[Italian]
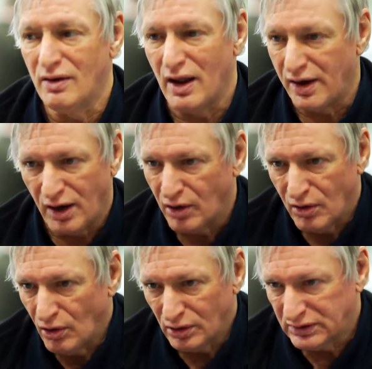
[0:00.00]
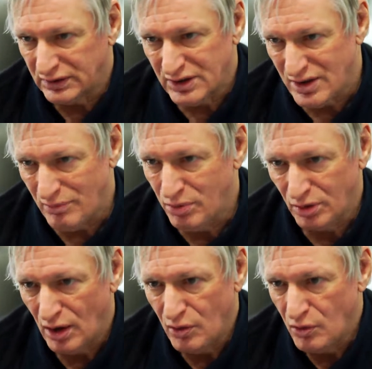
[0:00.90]
la raccolta, ad
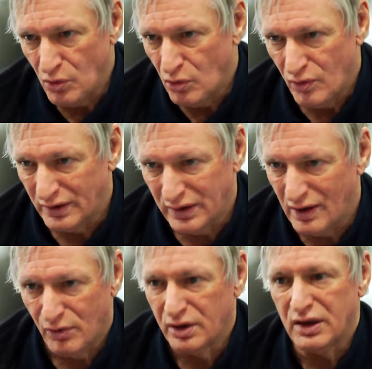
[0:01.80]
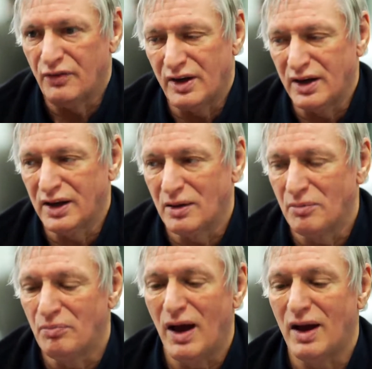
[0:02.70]
esempio, dell'uva, dei lavori da fare in
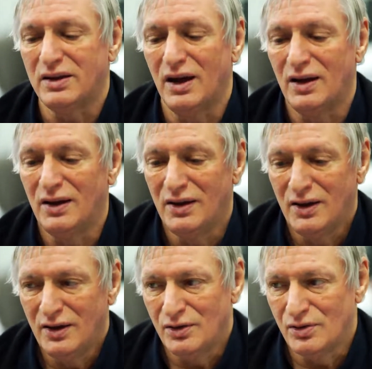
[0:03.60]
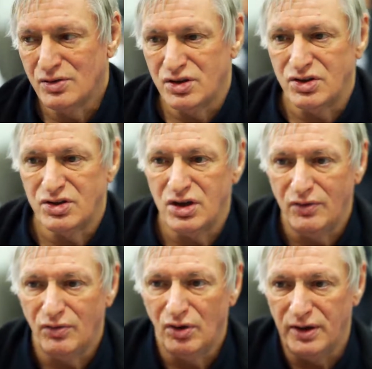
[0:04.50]
campagna, non si
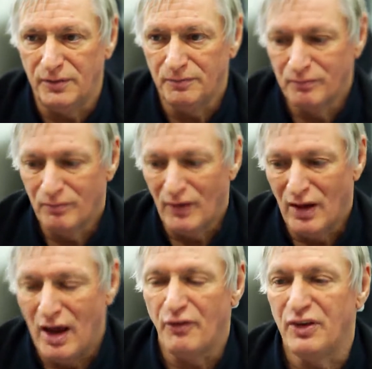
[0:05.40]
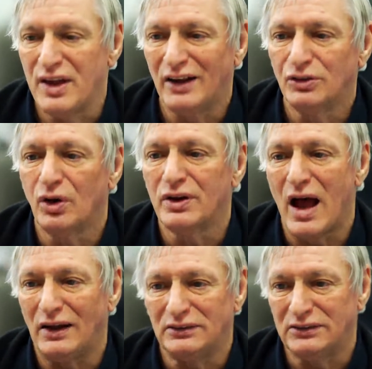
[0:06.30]
scivoli affidando ad
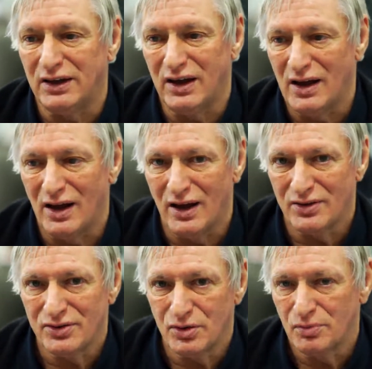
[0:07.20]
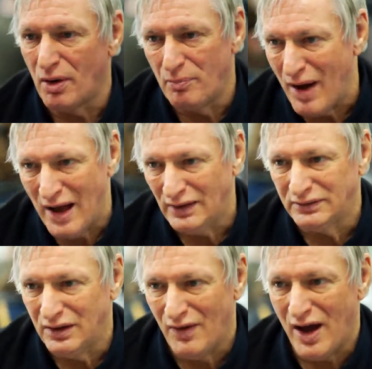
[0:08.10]
altri, a
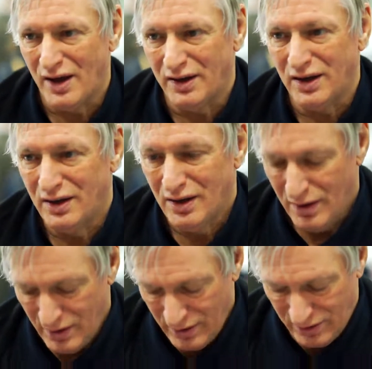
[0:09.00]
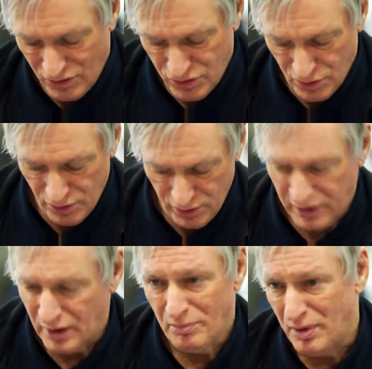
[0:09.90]
subappalti vari che sono
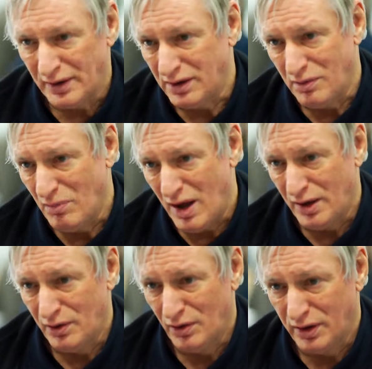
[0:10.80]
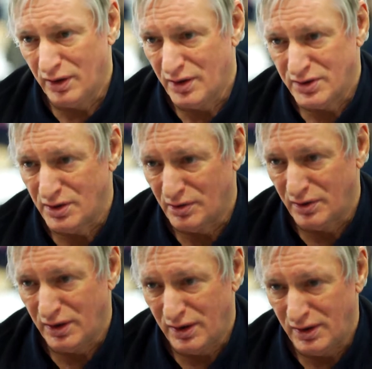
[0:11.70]
in gran parte in mano
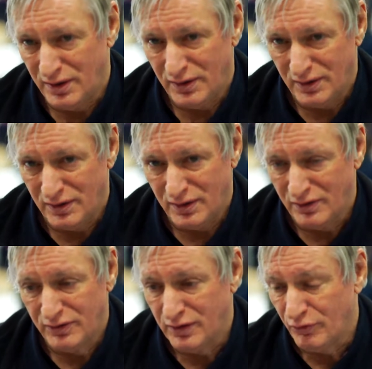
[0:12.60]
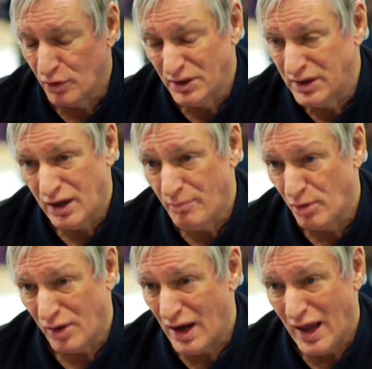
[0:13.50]
relazioni di forme di
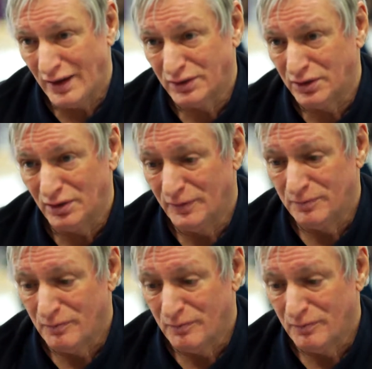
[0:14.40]
caporalato,